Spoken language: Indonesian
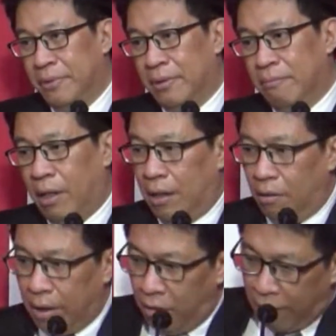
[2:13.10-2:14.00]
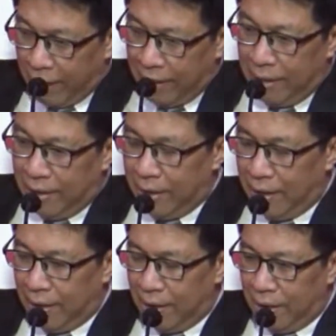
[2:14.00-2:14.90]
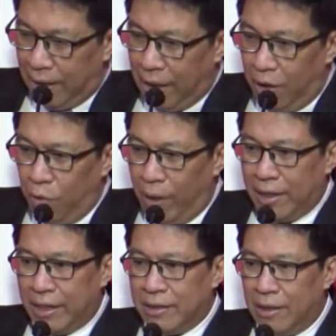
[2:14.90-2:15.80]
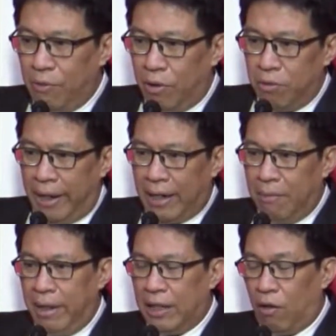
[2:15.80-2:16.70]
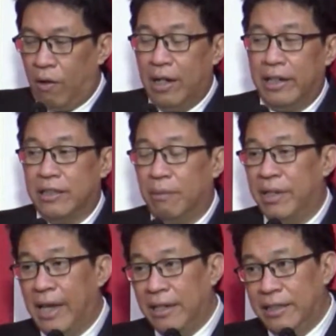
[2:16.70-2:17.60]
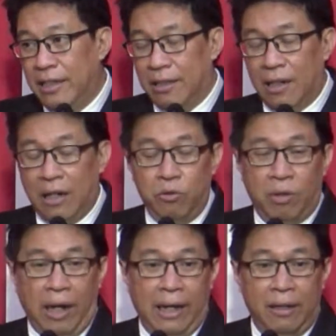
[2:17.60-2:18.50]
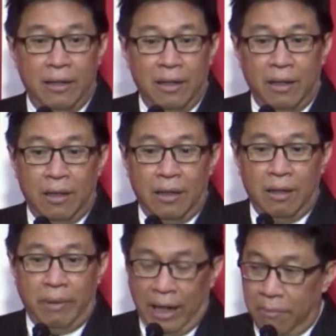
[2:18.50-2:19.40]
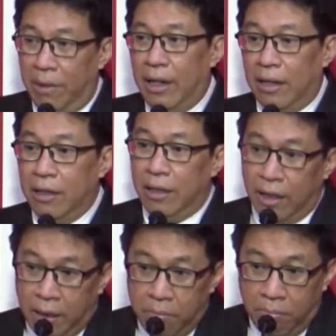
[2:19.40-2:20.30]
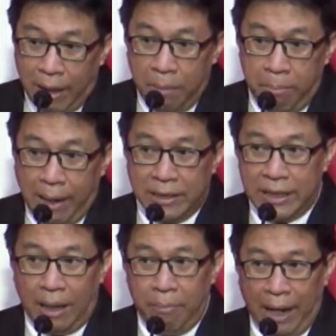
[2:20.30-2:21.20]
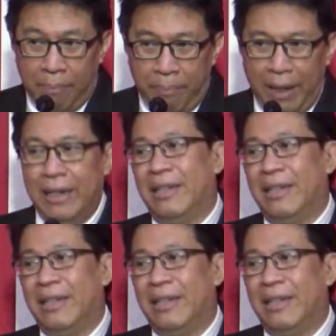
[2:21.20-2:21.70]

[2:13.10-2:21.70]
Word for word: Maka orang-orang yang luar Kristen waktu mereka melihat orang Kristen menyanyi di tengah kedukaan, mereka melihat ini iman macam apa ini?